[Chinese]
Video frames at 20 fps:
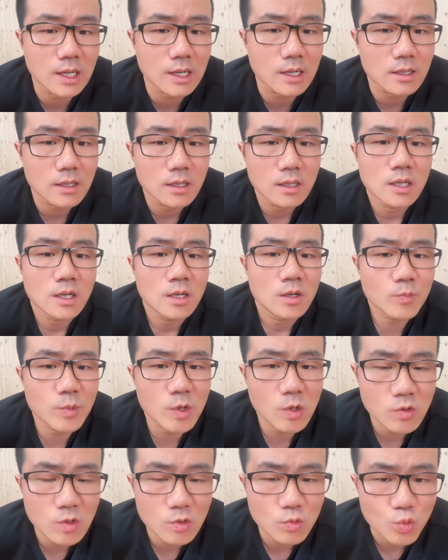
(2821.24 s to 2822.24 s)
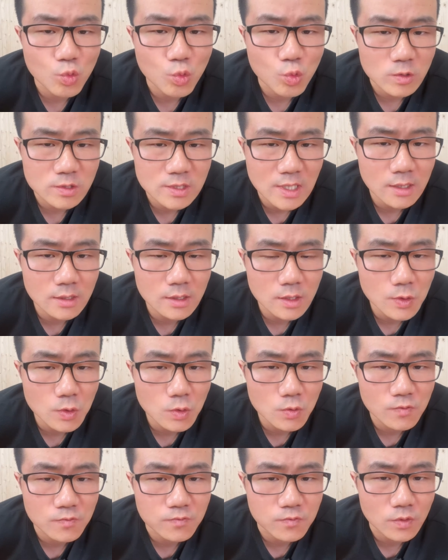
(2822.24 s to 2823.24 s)
养，包括五脏
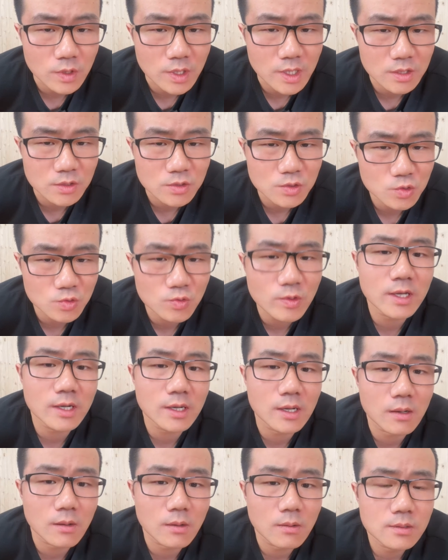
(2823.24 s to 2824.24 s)
六腑的衰老，